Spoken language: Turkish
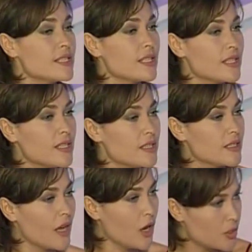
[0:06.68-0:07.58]
e,
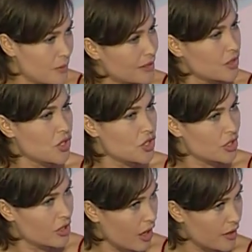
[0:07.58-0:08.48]
daha önce birlikte
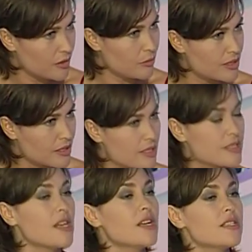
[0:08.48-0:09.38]
çalışırken ayrılmışsınız.
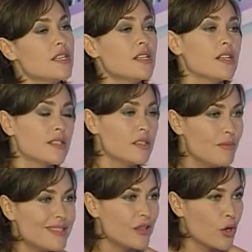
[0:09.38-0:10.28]
Senin kasetin
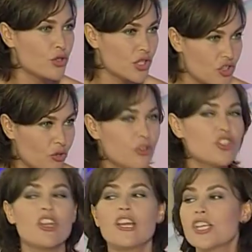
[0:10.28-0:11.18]
bir sene önce çıkmış.
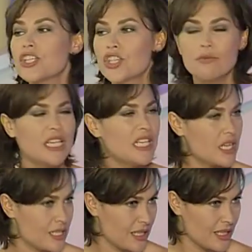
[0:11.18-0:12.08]
Şimdi yeni
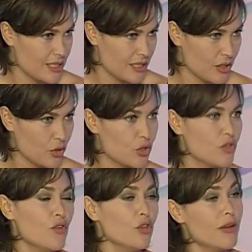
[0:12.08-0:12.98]
kasete
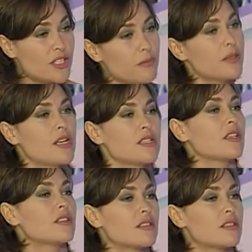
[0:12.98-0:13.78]
hazırlanıyorsun ve onu başka bir kaset